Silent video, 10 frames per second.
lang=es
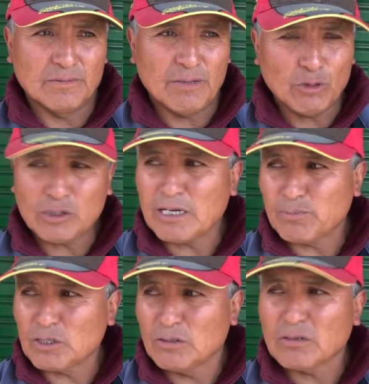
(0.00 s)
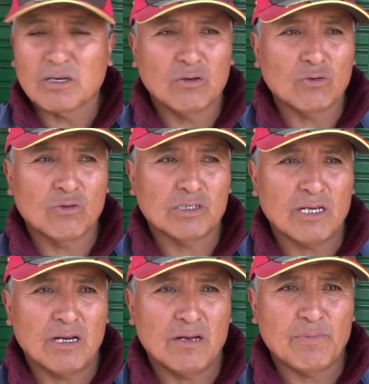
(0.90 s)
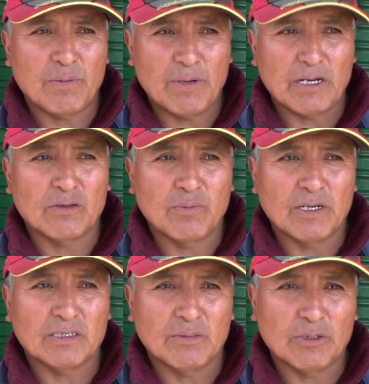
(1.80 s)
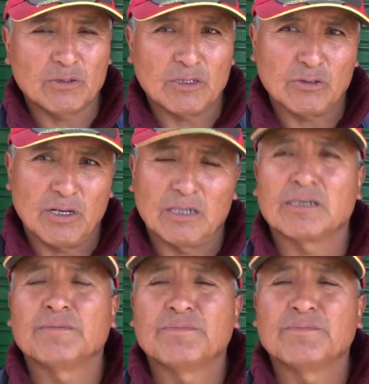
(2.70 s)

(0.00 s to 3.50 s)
demostrar pues, ¿no? que Oruro está preparado para este evento nacional.